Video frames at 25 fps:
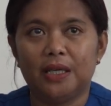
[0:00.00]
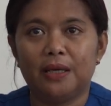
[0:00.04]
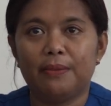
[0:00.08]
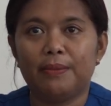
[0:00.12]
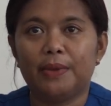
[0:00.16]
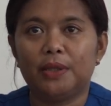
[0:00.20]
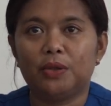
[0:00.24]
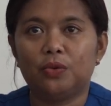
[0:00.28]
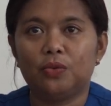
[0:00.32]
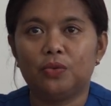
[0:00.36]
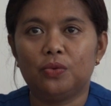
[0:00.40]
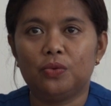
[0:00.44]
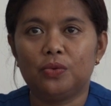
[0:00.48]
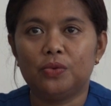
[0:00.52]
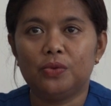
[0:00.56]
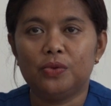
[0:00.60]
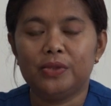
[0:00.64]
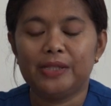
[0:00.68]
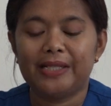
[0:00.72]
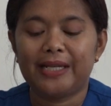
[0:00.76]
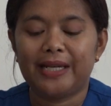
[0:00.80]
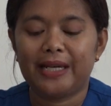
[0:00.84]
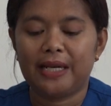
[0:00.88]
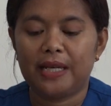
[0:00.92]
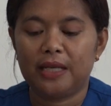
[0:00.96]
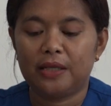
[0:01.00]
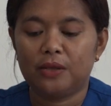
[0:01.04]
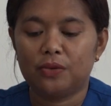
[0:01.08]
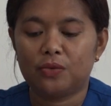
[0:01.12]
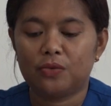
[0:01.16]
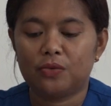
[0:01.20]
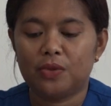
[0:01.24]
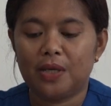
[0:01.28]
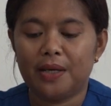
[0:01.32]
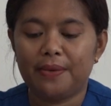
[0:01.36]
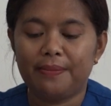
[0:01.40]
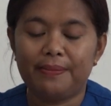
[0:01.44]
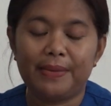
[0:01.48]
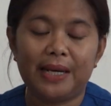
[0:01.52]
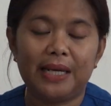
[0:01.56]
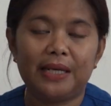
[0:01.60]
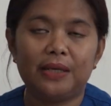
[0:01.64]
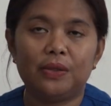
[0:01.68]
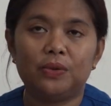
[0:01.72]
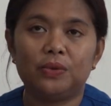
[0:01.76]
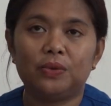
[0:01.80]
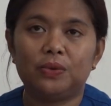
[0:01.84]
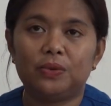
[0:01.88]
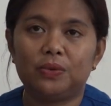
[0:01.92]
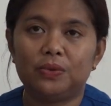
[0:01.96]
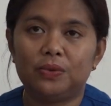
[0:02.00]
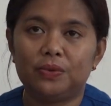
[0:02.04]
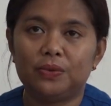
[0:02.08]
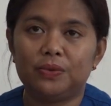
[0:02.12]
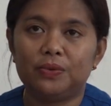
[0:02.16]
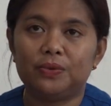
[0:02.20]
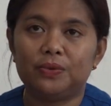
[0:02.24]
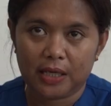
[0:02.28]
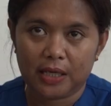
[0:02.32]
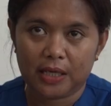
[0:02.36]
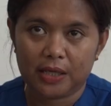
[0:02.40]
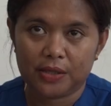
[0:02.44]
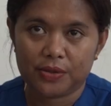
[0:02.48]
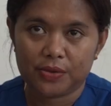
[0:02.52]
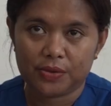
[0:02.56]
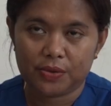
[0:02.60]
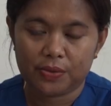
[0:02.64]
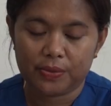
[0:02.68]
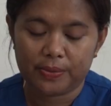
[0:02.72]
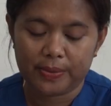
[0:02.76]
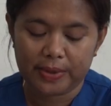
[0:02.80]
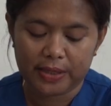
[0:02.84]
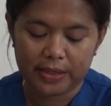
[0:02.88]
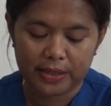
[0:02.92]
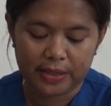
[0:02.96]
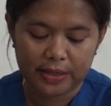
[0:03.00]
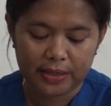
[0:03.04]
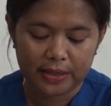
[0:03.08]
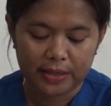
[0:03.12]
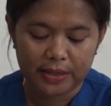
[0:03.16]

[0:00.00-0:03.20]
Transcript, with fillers: ema tuku ia na rua mane hotu kazu be